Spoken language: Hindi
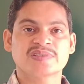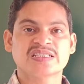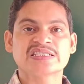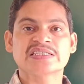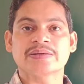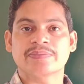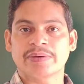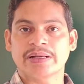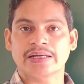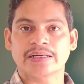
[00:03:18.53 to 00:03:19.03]

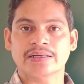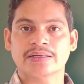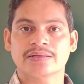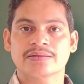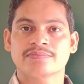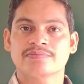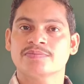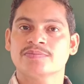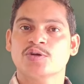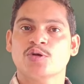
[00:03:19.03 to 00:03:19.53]
सिमिलर
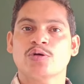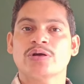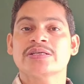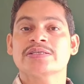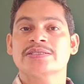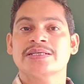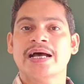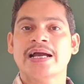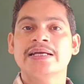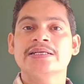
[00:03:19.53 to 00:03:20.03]
क्योंकि
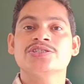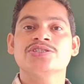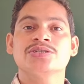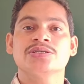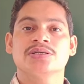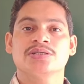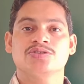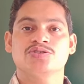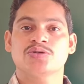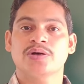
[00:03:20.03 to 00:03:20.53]
साइज
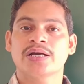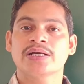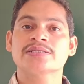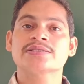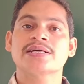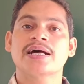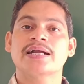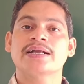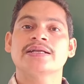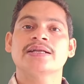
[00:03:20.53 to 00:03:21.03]
जो है
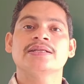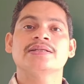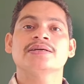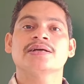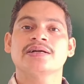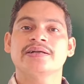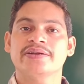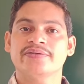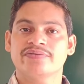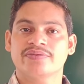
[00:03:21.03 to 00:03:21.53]
साइड लेंथ
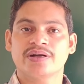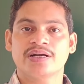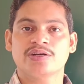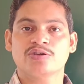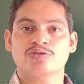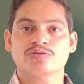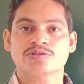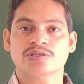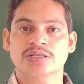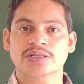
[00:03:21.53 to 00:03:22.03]
का डिफरेंट
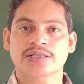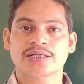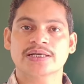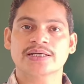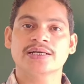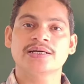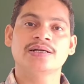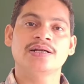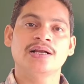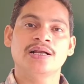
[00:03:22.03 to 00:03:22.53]
हो सकता
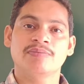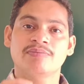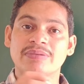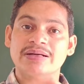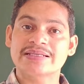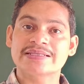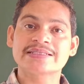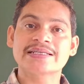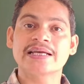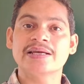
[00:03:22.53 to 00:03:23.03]
है बट
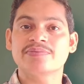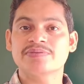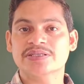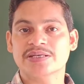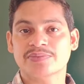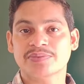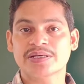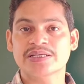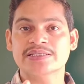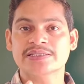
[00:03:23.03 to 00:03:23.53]
सेप
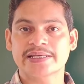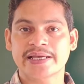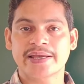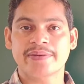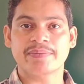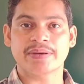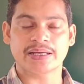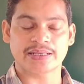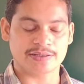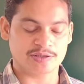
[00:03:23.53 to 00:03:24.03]
सबके
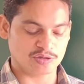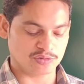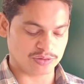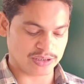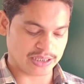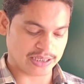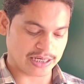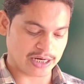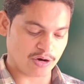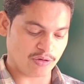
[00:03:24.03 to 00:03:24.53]
सेम है तो
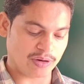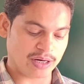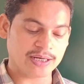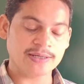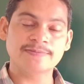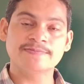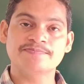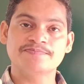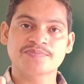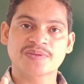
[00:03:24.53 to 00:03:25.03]
ये क्या हो गए
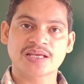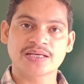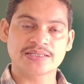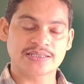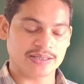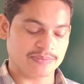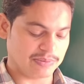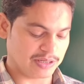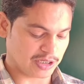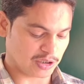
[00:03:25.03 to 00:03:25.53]

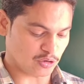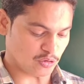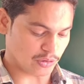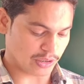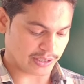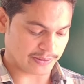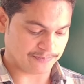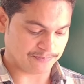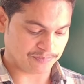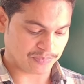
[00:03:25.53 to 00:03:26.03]
सिमिलर हो
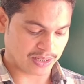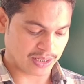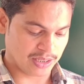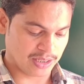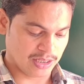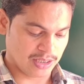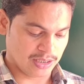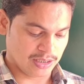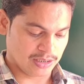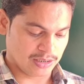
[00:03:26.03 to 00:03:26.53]
गए
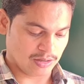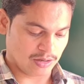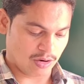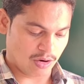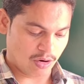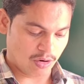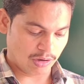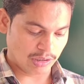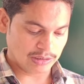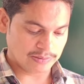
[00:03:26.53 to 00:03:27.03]

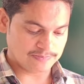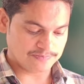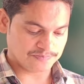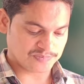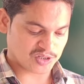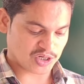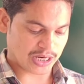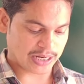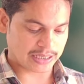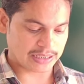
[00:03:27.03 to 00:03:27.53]
ऑल
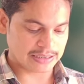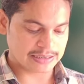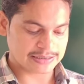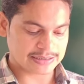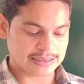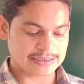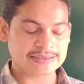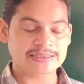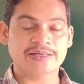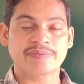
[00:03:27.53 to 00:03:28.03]
ट्राइंगल्स
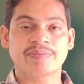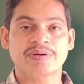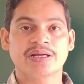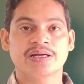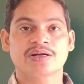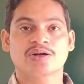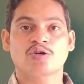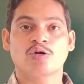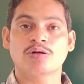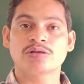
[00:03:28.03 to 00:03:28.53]
आर
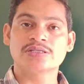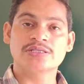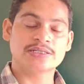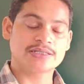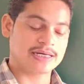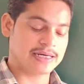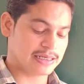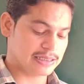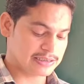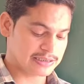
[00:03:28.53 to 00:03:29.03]
सिमिलर कौन से
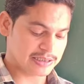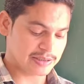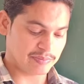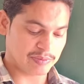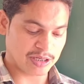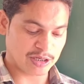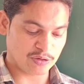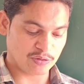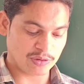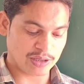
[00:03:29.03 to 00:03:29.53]
ट्राइंगल
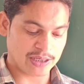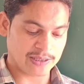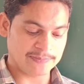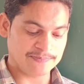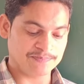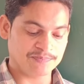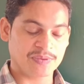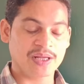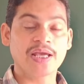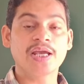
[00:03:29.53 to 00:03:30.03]
सिमिलर होंगे
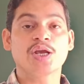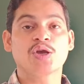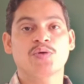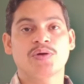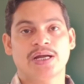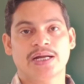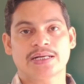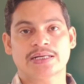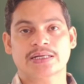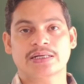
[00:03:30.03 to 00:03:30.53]

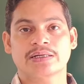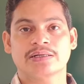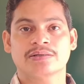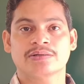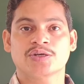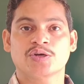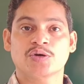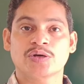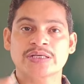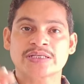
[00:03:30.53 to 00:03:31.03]
इक्विलेटरल
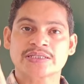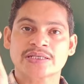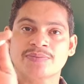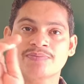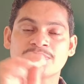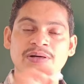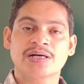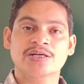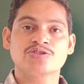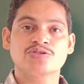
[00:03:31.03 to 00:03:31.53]
क्योंकि
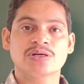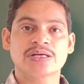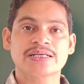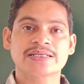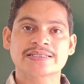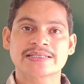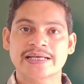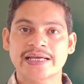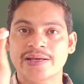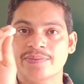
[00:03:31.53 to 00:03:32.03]
सबका जो है
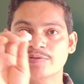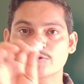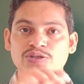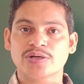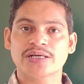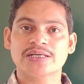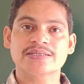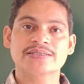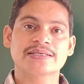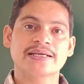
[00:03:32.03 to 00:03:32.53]
सेप जो
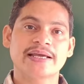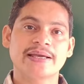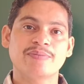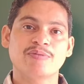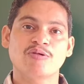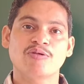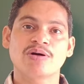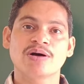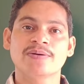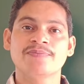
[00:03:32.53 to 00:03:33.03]
है सेम
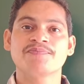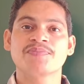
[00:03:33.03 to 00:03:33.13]
होगा